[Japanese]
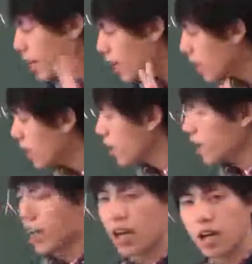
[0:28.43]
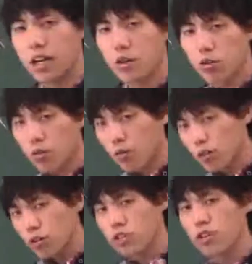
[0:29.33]
が、えー、この
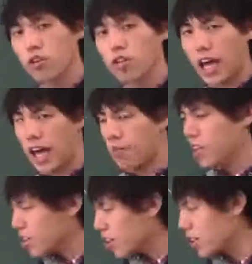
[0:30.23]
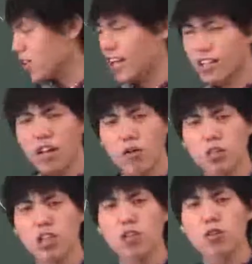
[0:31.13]
僕の授業で皆さんにやって
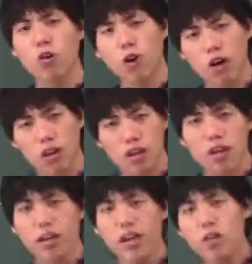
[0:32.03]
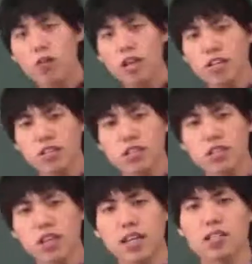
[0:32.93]
ほしいこと、えー、これにつ
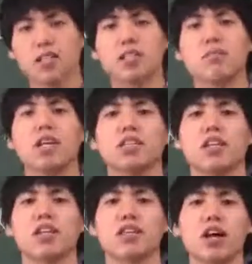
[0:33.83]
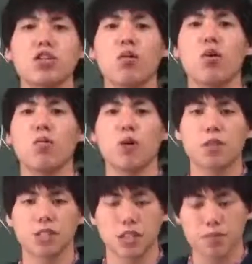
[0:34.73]
いて説明していきたいと思
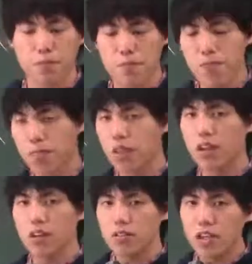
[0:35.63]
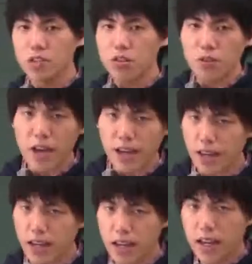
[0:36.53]
いますで1つ目、
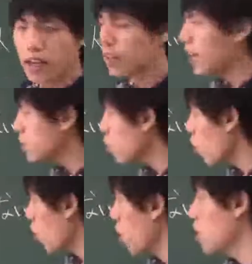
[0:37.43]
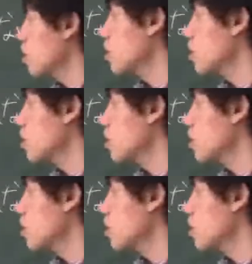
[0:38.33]
えー、対象